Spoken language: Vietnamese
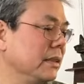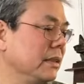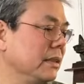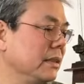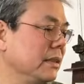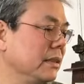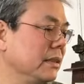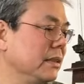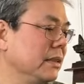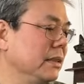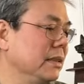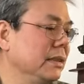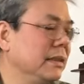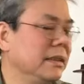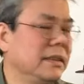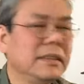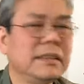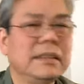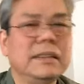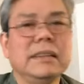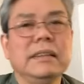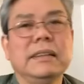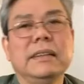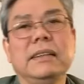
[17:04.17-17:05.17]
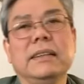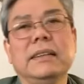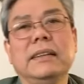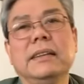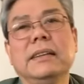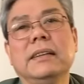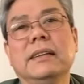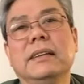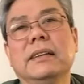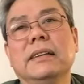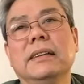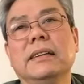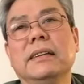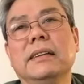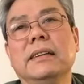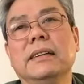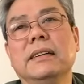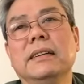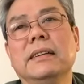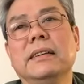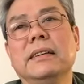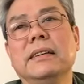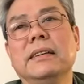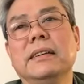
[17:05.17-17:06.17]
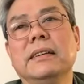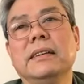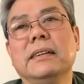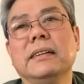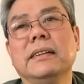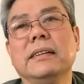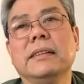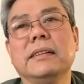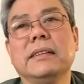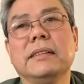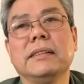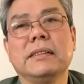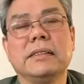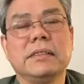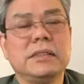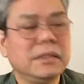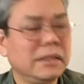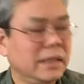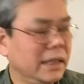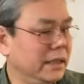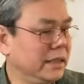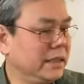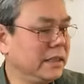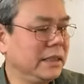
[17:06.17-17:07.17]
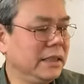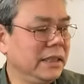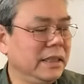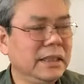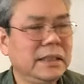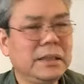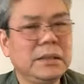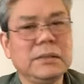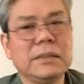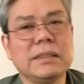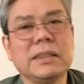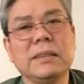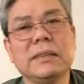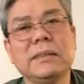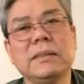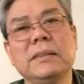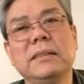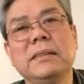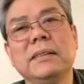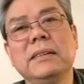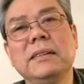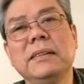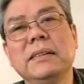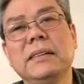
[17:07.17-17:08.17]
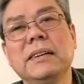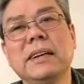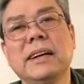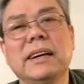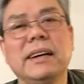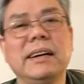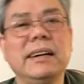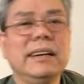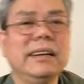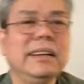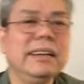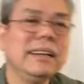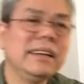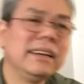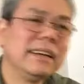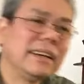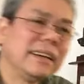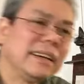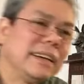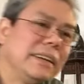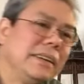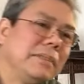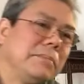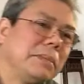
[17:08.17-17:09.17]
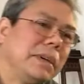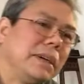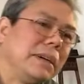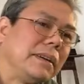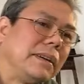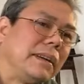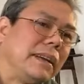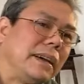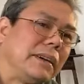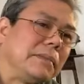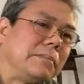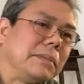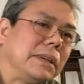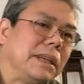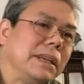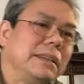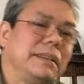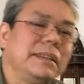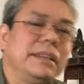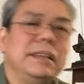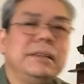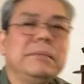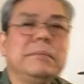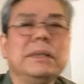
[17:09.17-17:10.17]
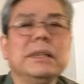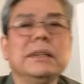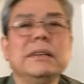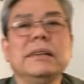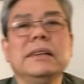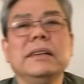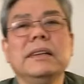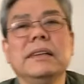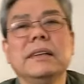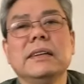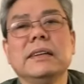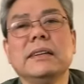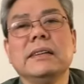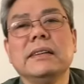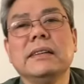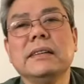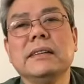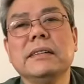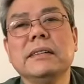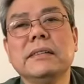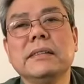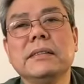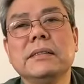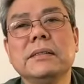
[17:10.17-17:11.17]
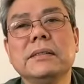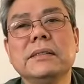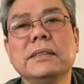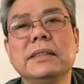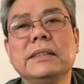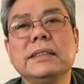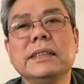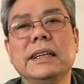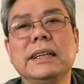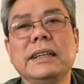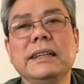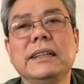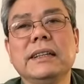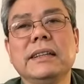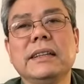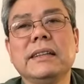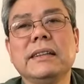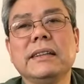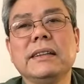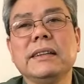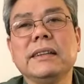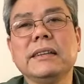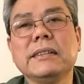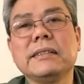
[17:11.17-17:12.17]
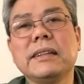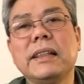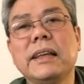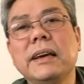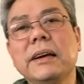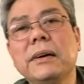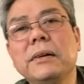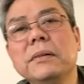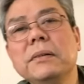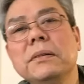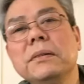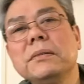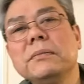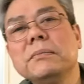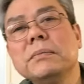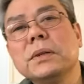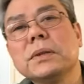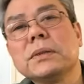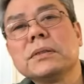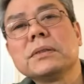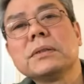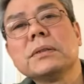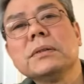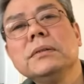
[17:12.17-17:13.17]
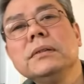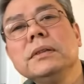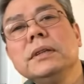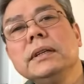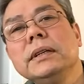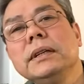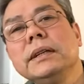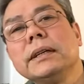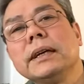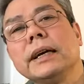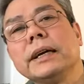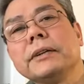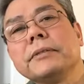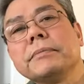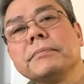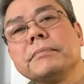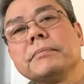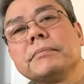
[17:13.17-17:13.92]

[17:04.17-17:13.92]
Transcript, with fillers: từ từ. Uh, từ nay trở đi tôi sẽ cố gắng là khi mà làm live stream đó ờ, tôi sẽ chạy ừ, theo một số những hình ảnh